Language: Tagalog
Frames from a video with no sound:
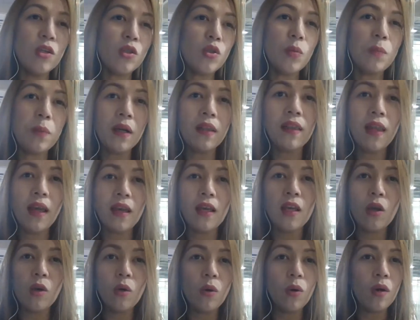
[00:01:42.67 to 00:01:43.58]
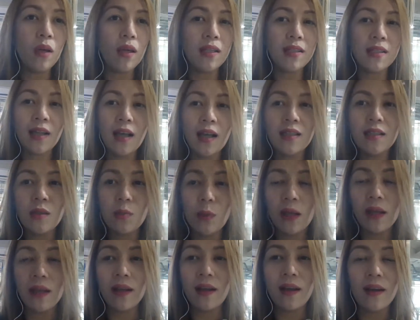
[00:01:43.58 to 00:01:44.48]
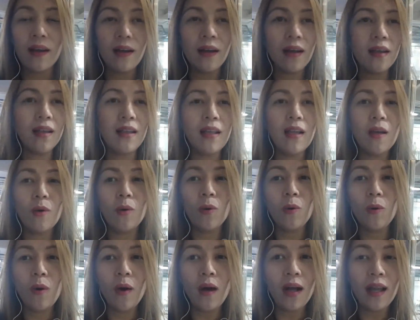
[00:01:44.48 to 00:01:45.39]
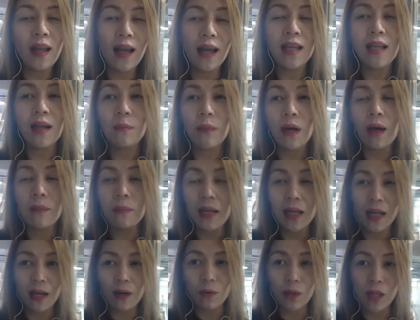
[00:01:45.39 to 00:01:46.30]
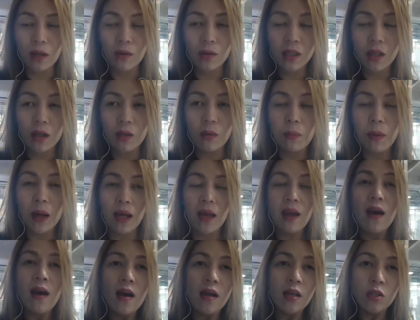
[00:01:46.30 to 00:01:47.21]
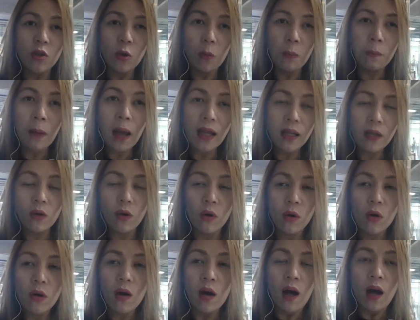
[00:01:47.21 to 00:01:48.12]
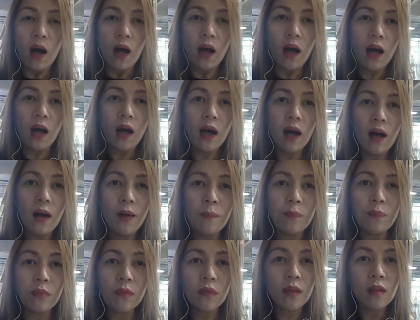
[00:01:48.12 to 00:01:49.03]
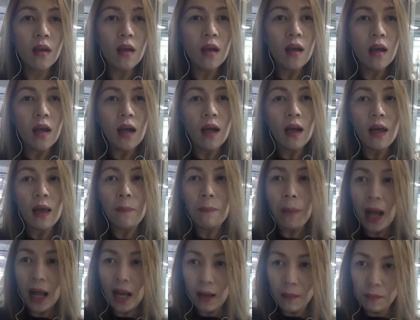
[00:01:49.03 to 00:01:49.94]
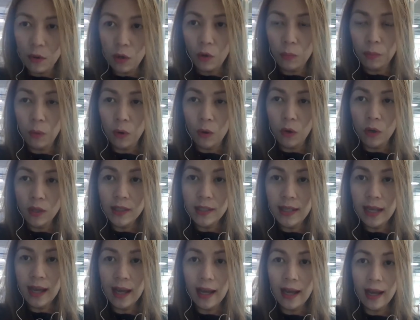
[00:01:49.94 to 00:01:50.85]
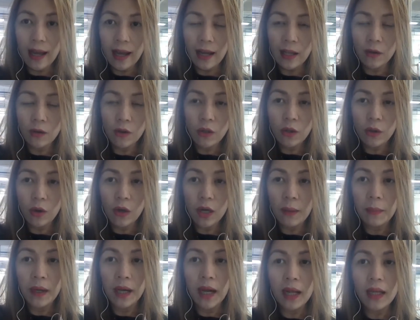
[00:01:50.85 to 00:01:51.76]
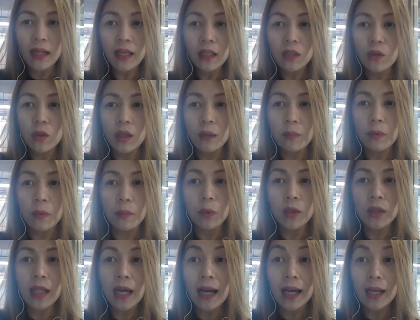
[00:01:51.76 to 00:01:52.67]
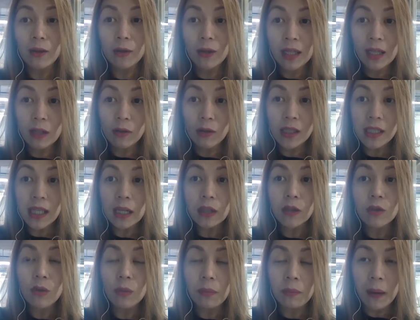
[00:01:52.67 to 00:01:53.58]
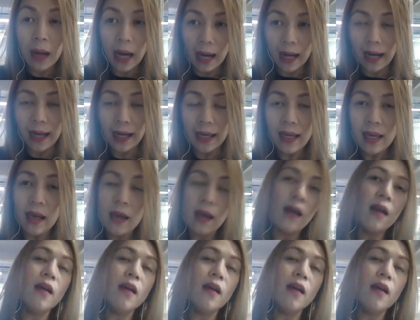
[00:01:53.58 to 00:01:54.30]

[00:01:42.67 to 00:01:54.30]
Super thank you. It's God's will. Uh, hindi ko akalain na makabalik ako dito sa Dubai. So, paano? Um, ipaalam nyo po sa ano nyo, kamag-anak nyo na pupunta kayo dito sa Dubai.